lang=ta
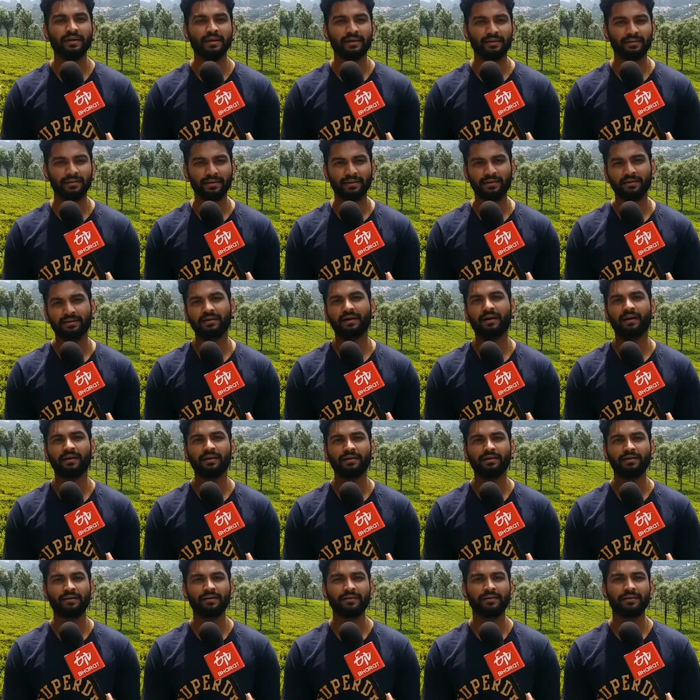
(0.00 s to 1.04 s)
இதனால்
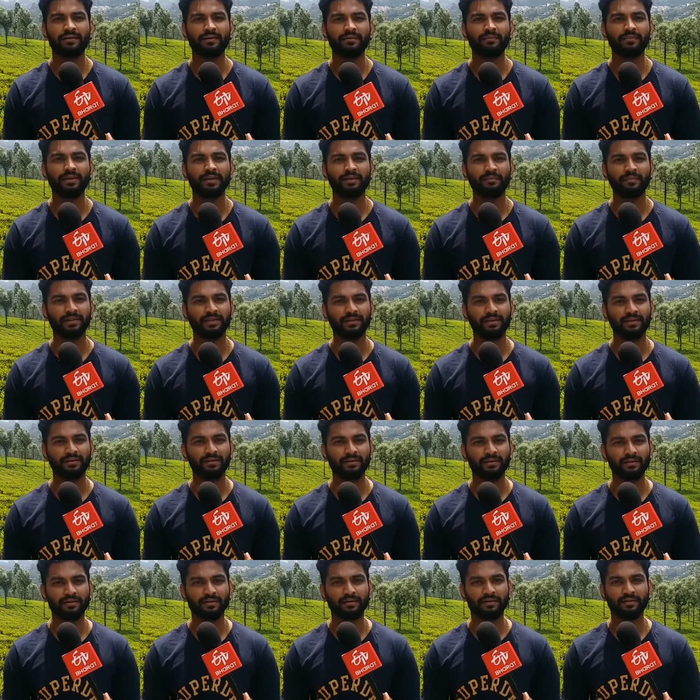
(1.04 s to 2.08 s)
காரணம் என்ன அப்படின்னு
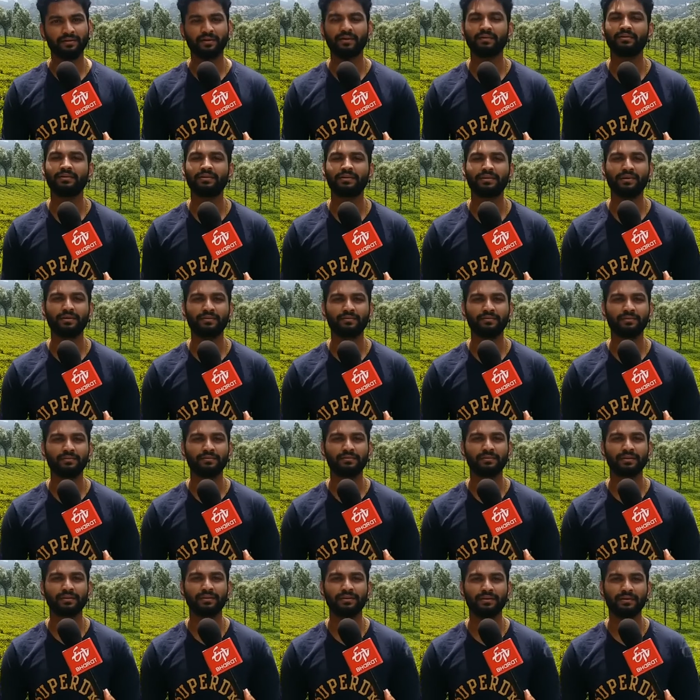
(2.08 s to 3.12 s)
பார்த்தீங்கன்னா நார்த் இந்தியாவில் வந்து
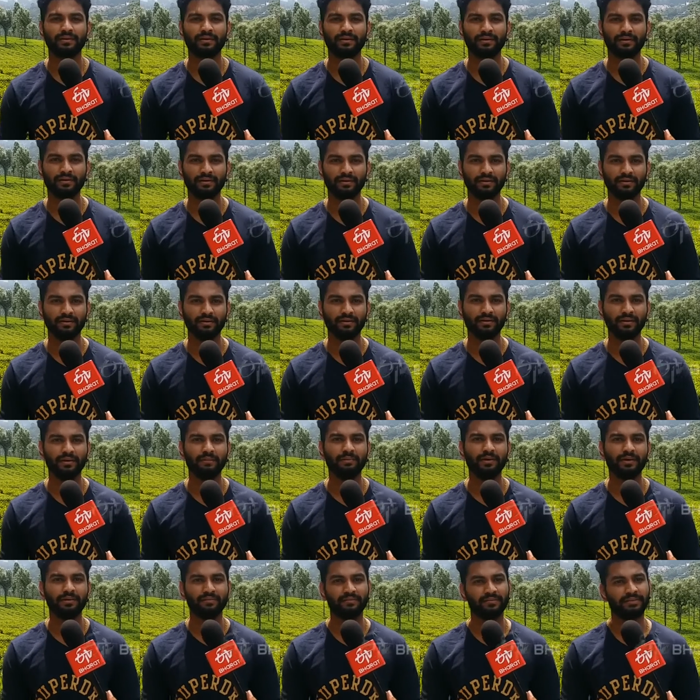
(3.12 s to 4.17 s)
பார்த்திங்கன்னா டீ
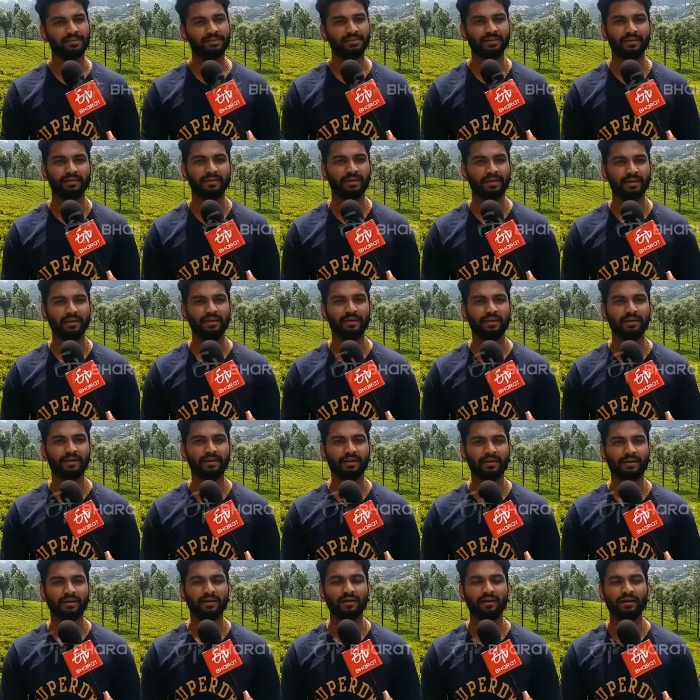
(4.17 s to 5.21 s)
மேனுஃபேக்சரிங் நிறையா
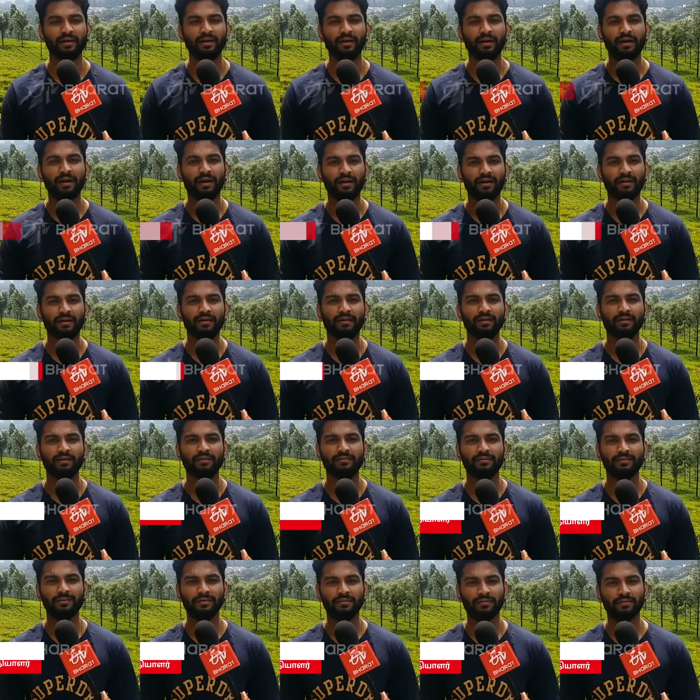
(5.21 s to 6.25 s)
இருக்கிறாங்க ஆனால் அங்கே
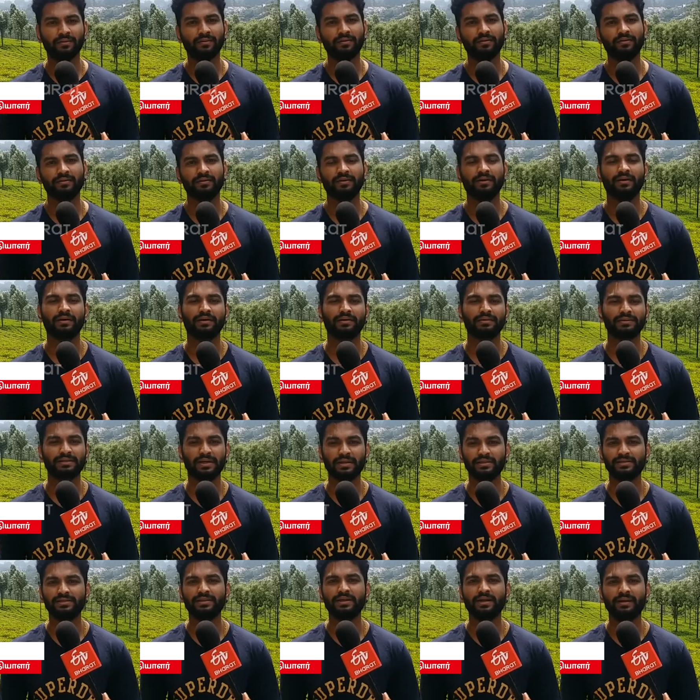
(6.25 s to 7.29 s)
வந்து கொரோனாவோட தாக்கம்
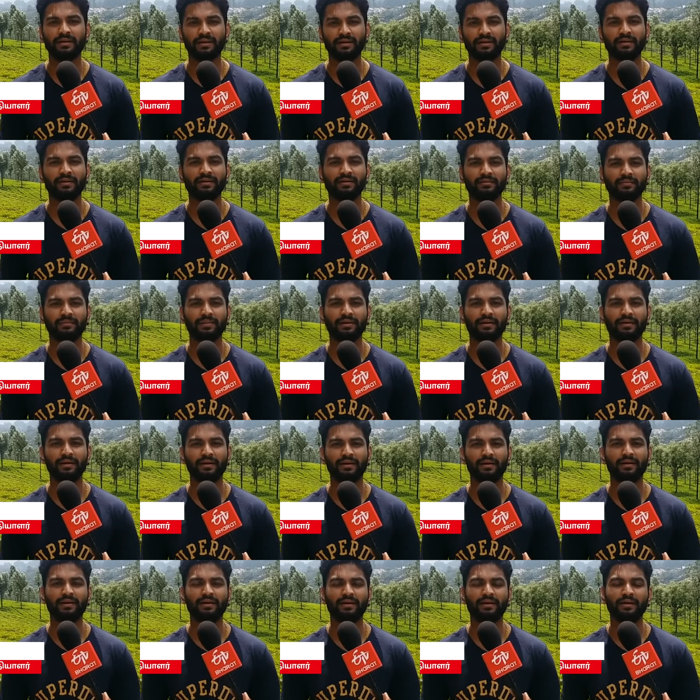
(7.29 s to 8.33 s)
ஜாஸ்தியாக
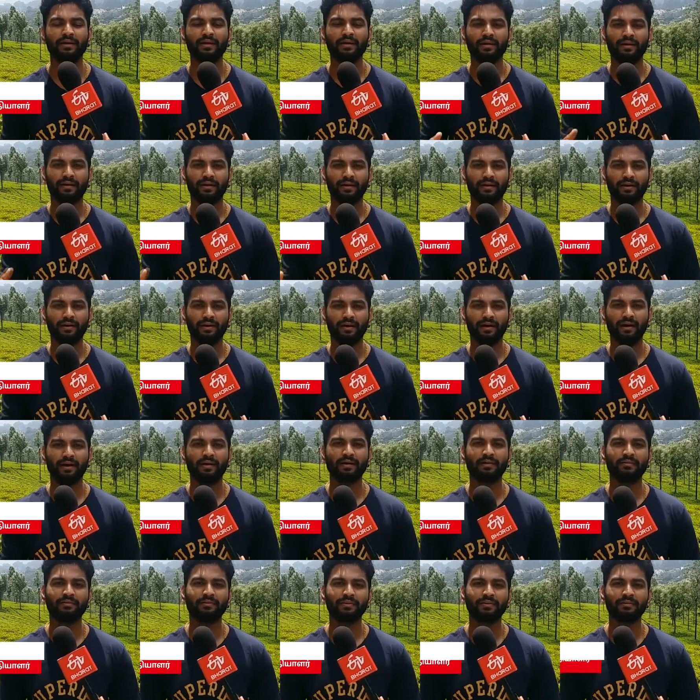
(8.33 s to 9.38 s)
இருக்கிறனால
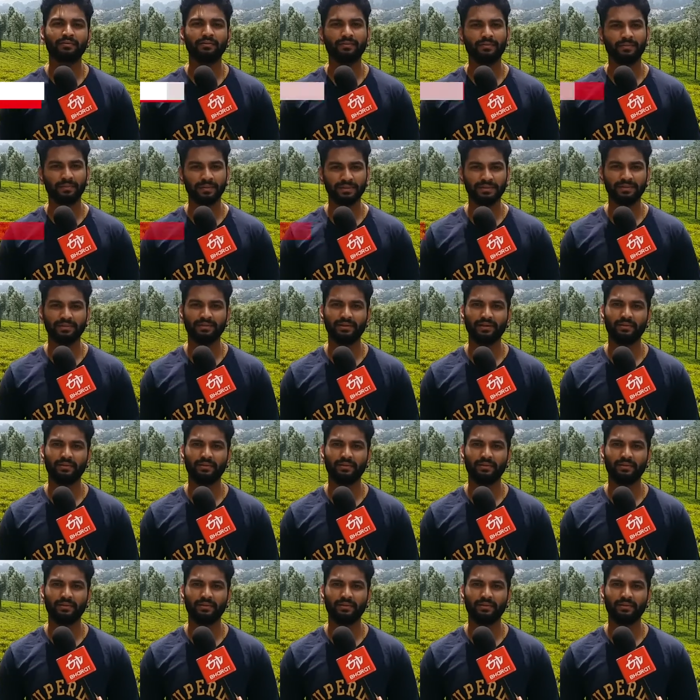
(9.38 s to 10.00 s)
அங்கே வந்து ஃபிஃப்டி பர்சன்ட்